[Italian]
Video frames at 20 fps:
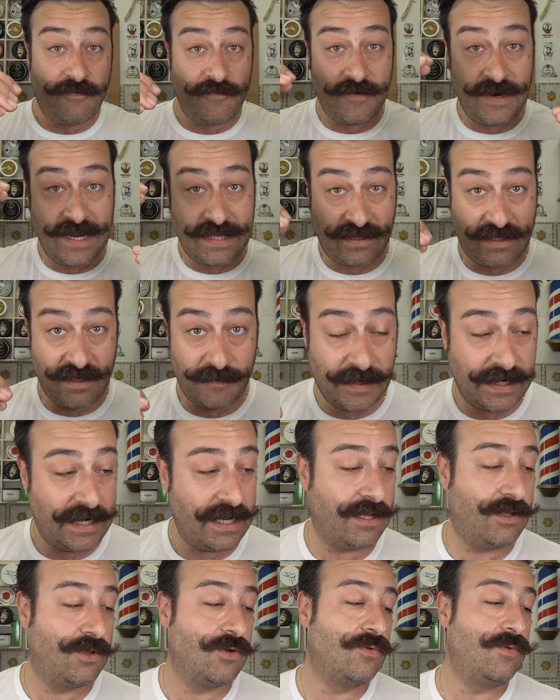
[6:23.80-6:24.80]
flette
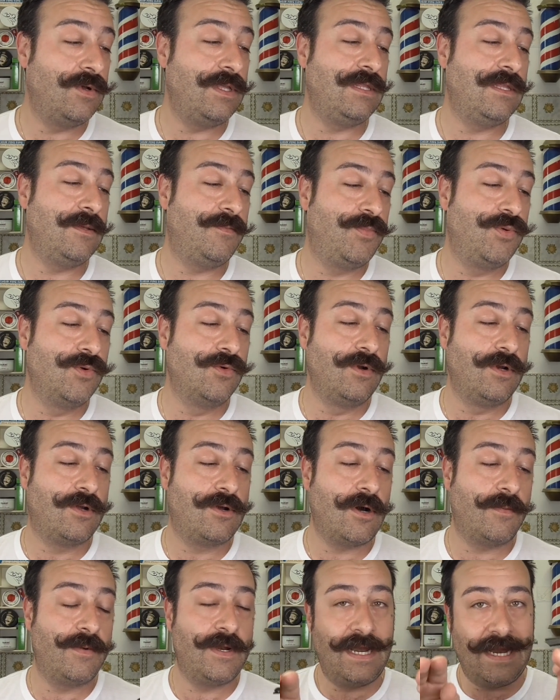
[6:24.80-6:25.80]
parecchio, quindi più il
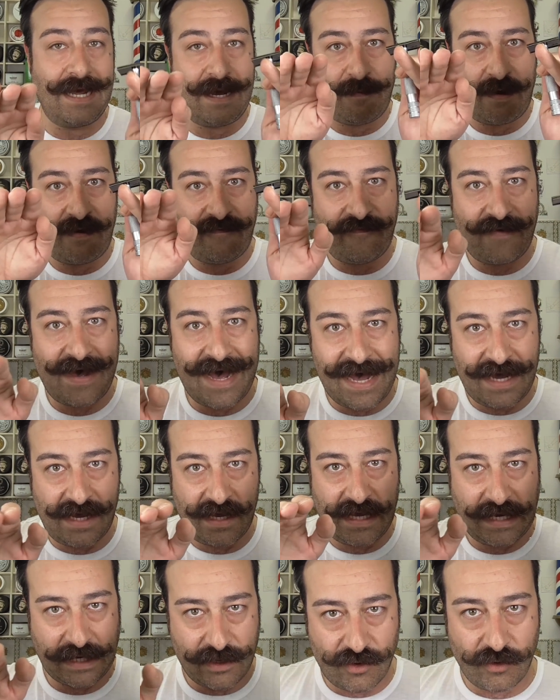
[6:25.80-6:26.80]
coprilama va
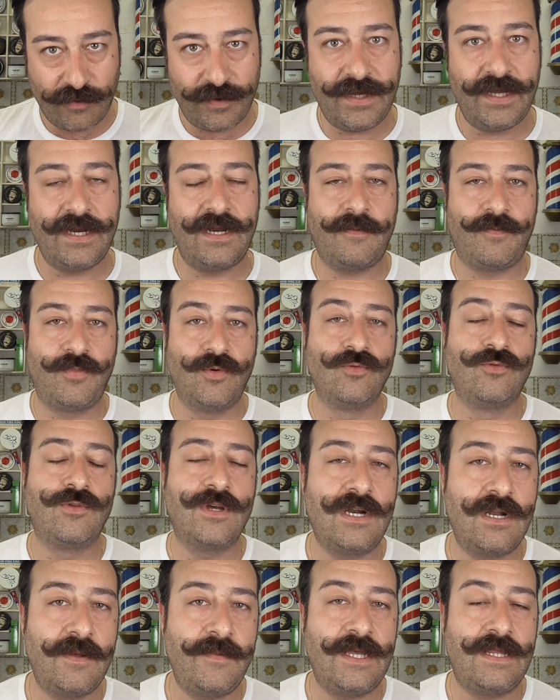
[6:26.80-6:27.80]
a coprire appunto
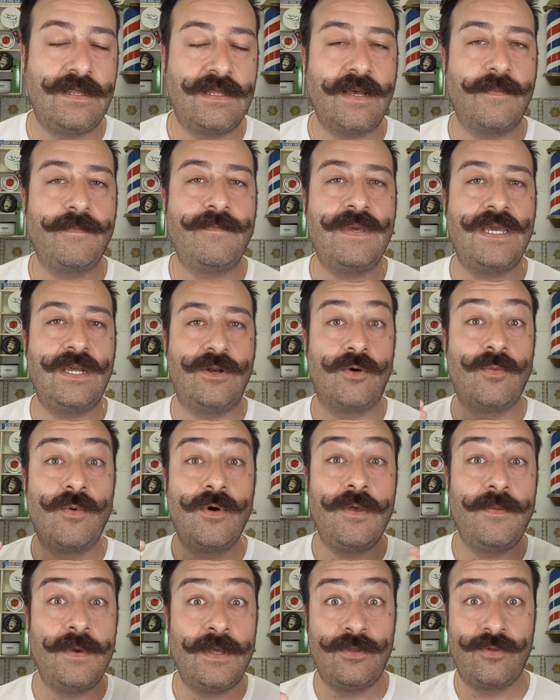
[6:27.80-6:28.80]
la lametta, meno
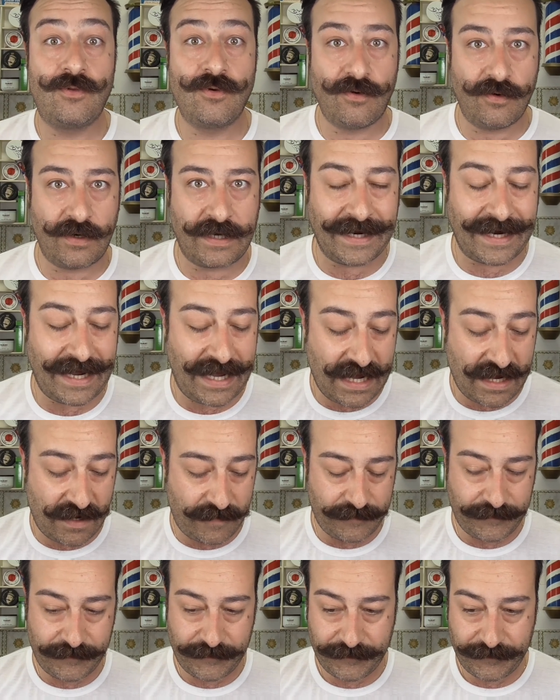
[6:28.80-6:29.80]
movimento
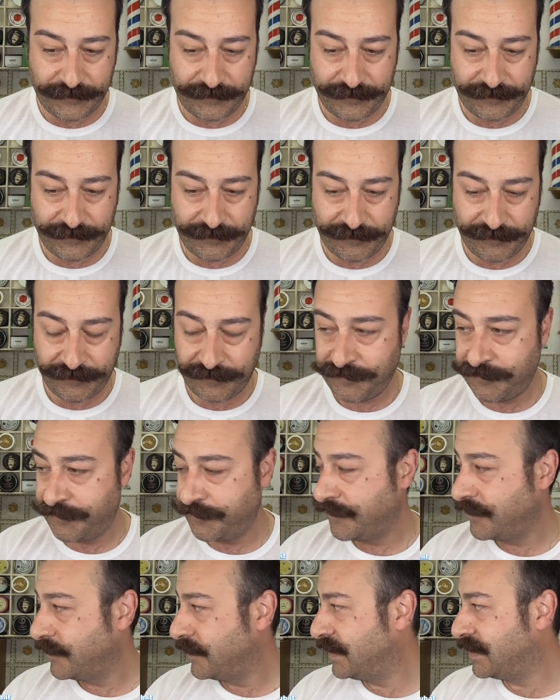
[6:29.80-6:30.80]
crea.
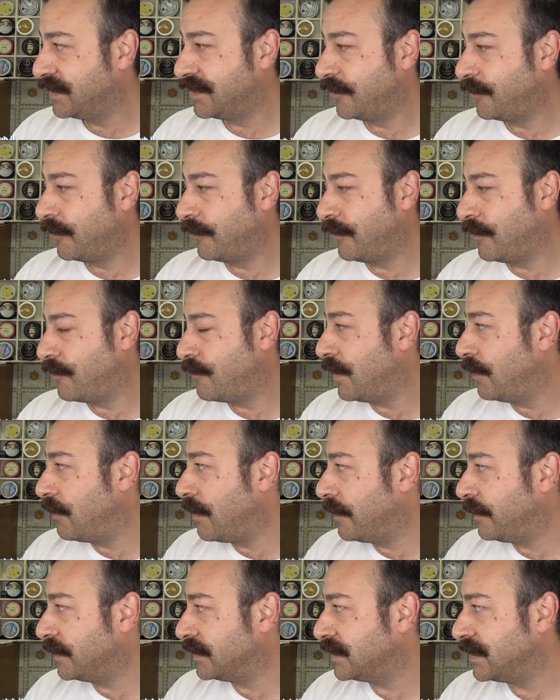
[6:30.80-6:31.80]
Questa proprio qua te
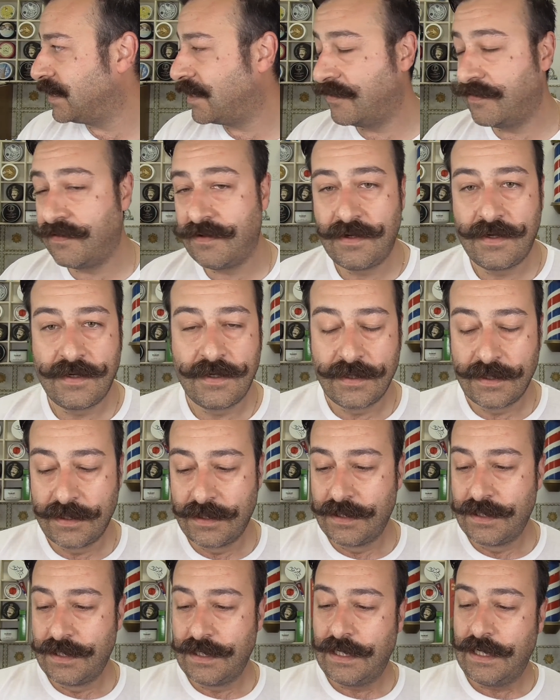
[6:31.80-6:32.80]
la passavo
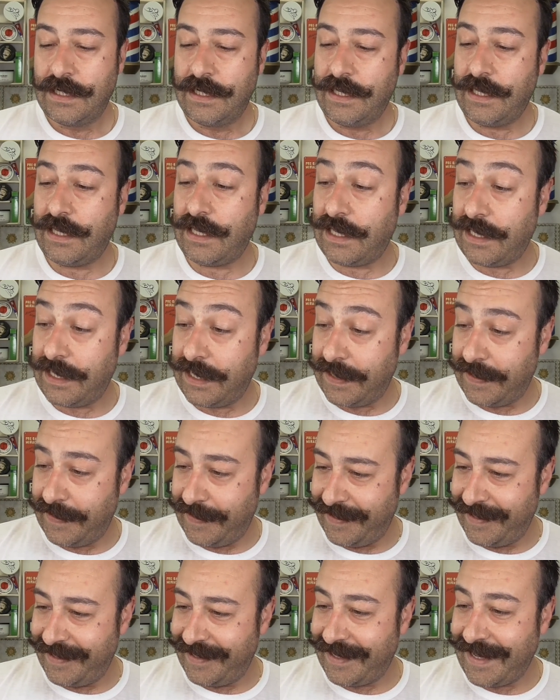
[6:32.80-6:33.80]

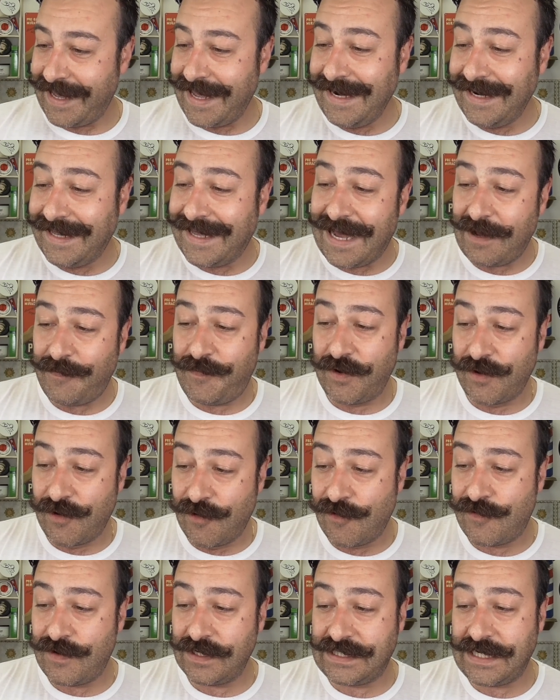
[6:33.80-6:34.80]
e, e, il gap
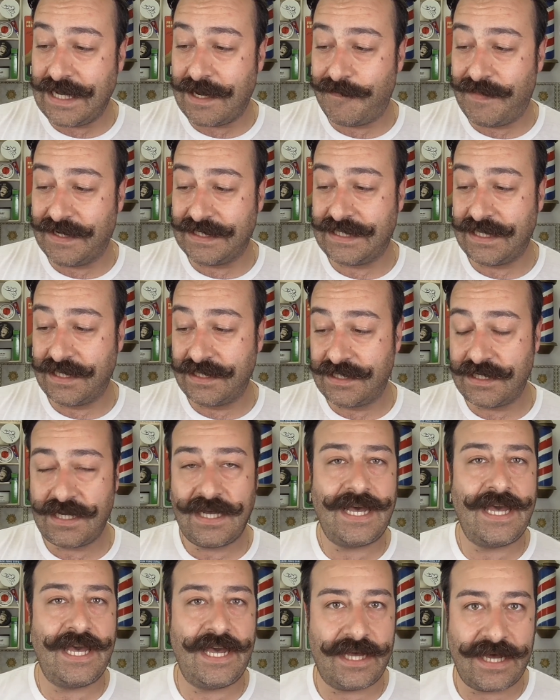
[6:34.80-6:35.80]
comunque sia
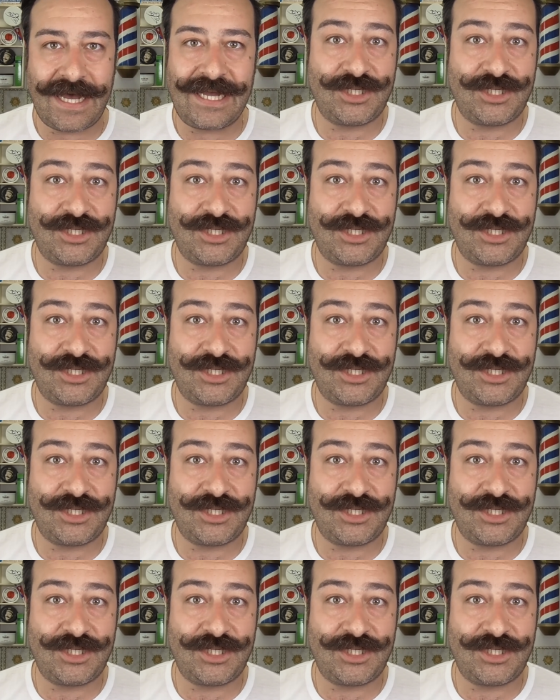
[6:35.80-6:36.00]
abbastanza è